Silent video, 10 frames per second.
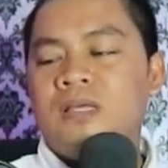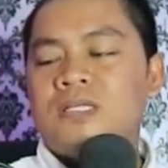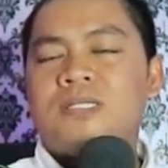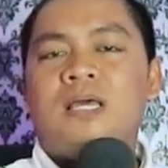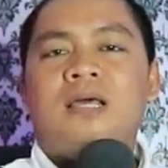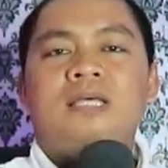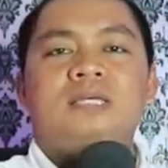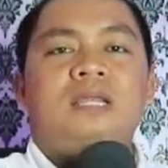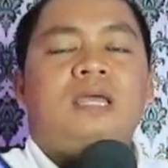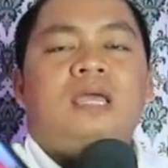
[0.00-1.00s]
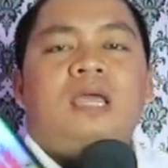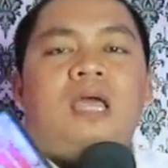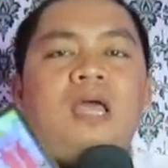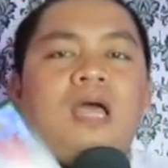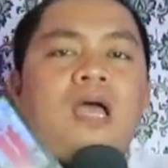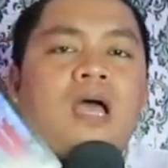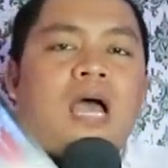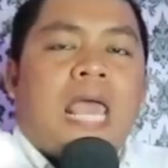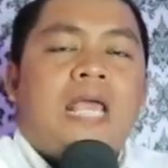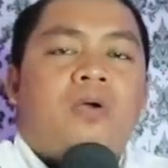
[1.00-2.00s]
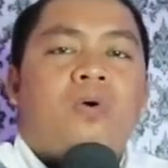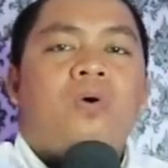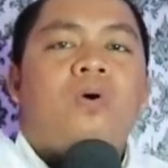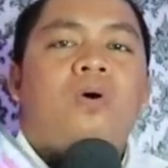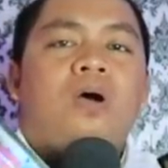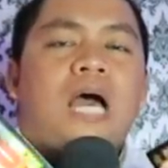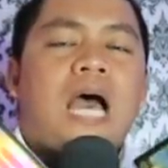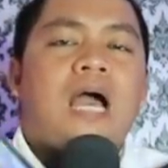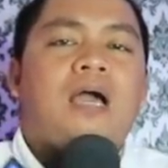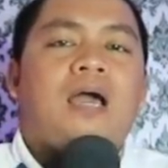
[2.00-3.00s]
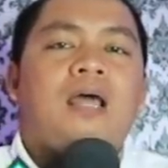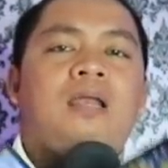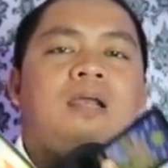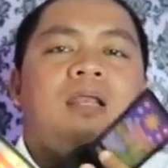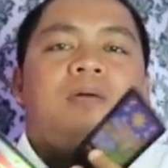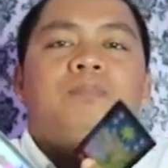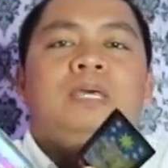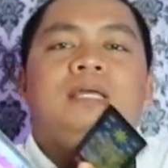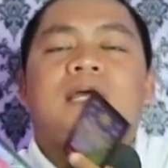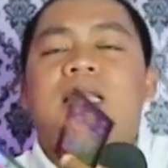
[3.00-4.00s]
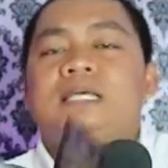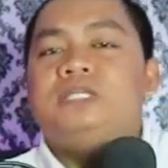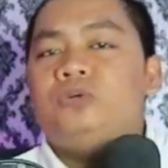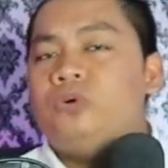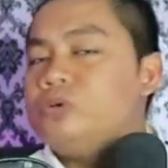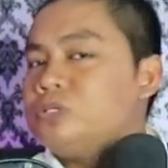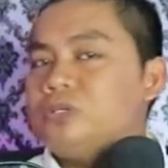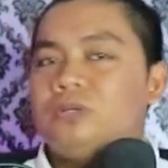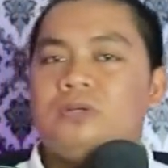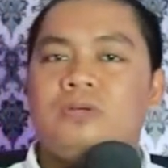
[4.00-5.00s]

Saya lihat di sini, Haiko akan lebih religius.